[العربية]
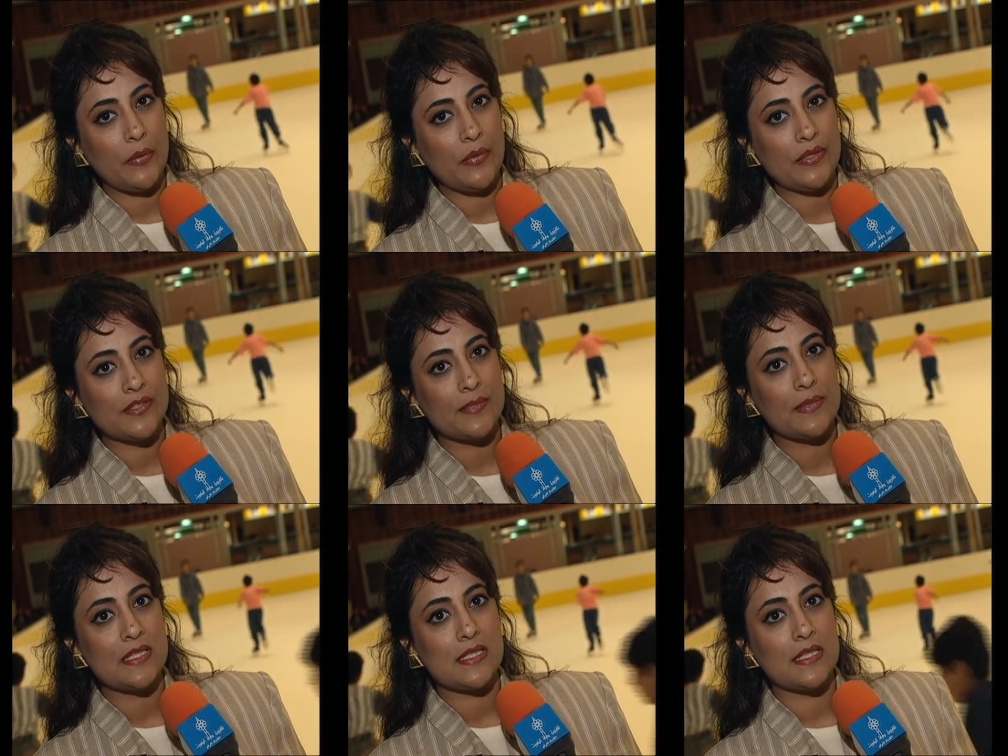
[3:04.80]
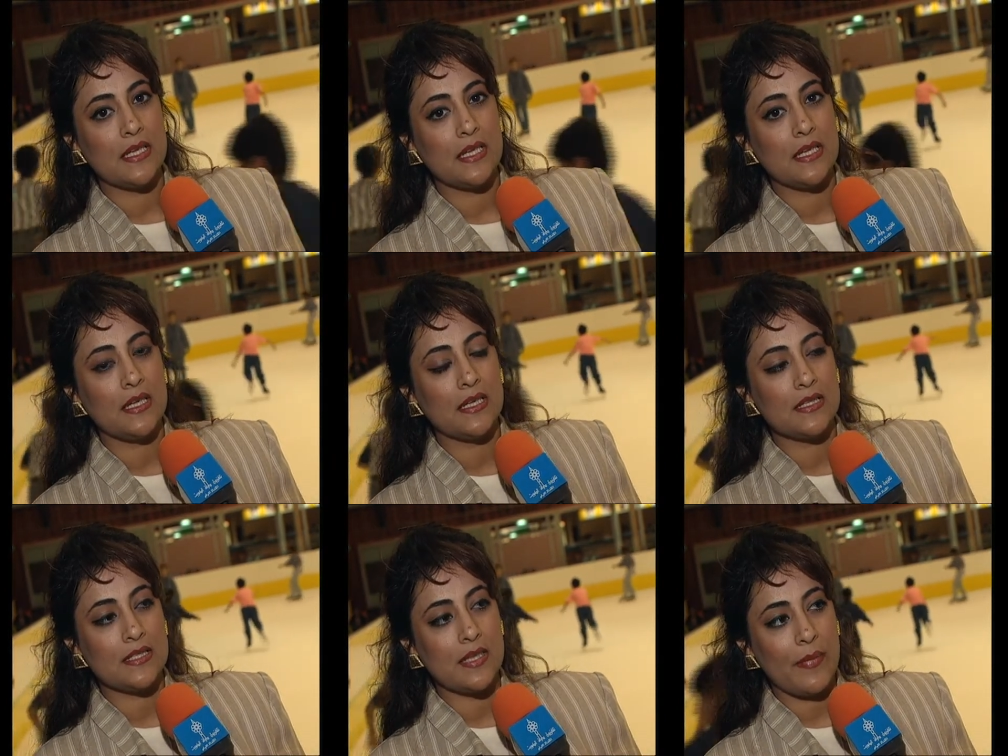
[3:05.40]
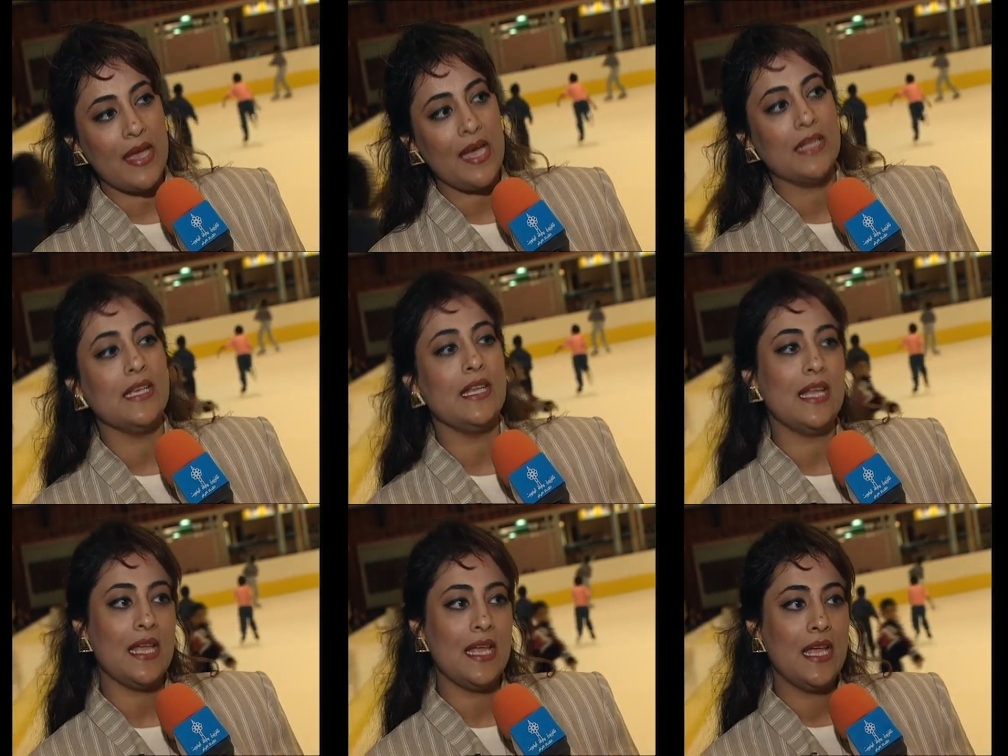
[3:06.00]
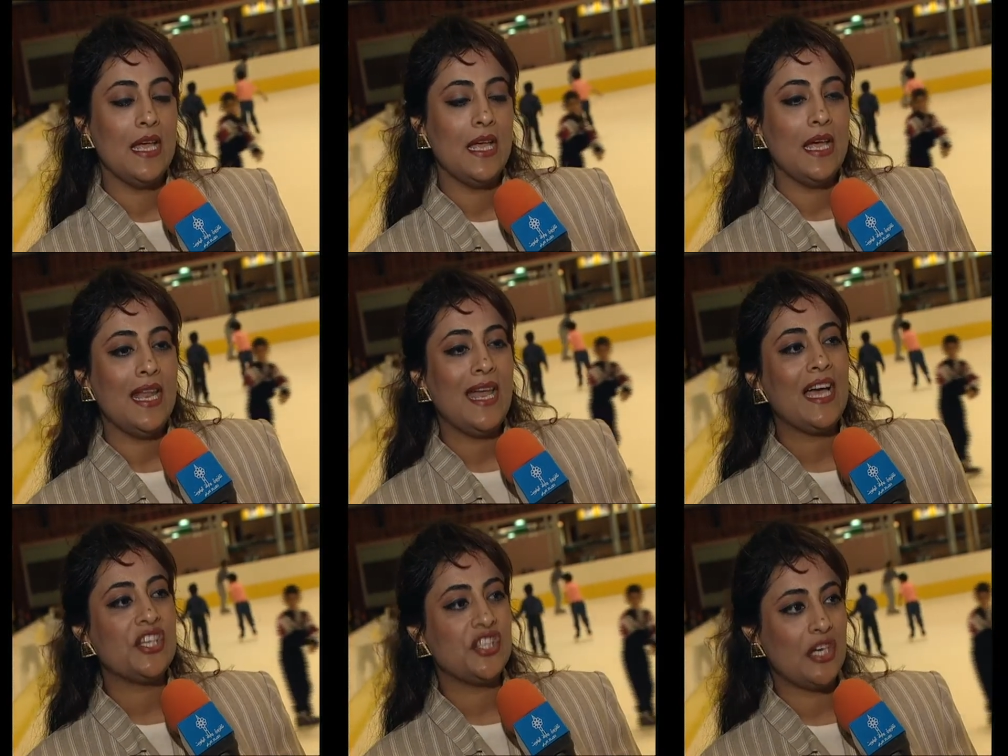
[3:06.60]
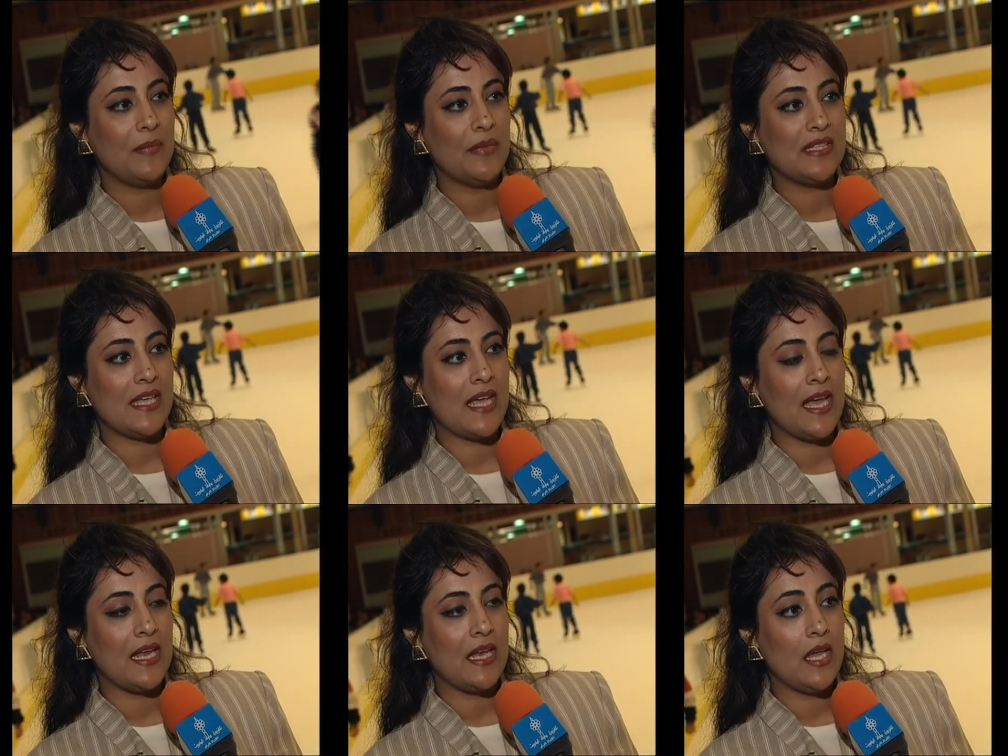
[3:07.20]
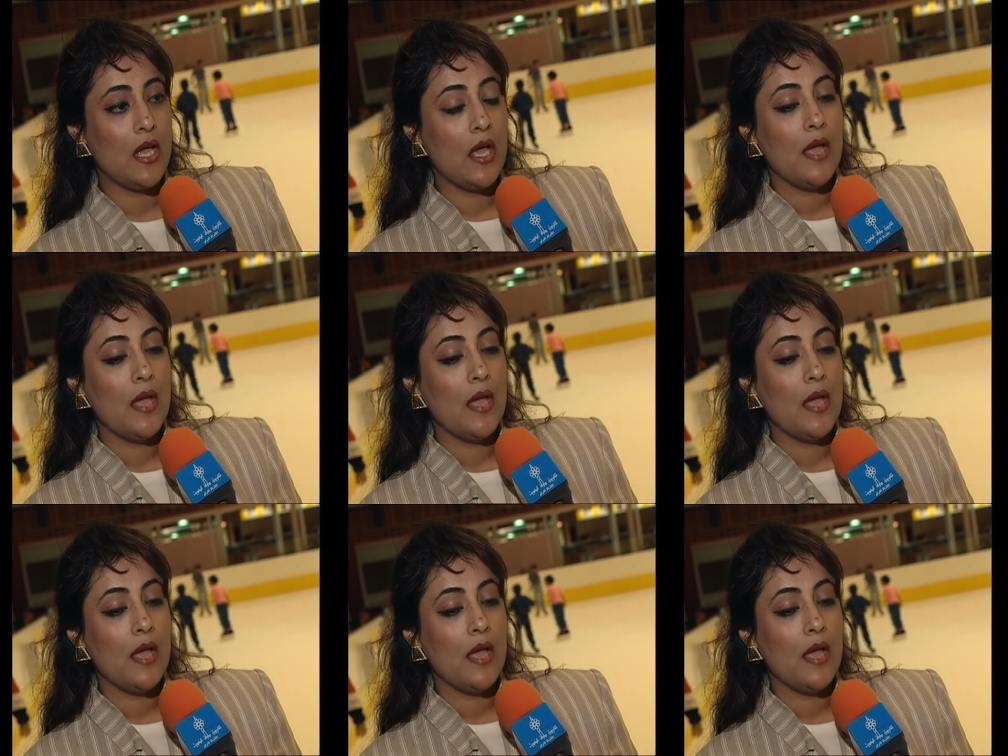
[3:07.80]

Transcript: والنصف صباحا الى العاشره مساء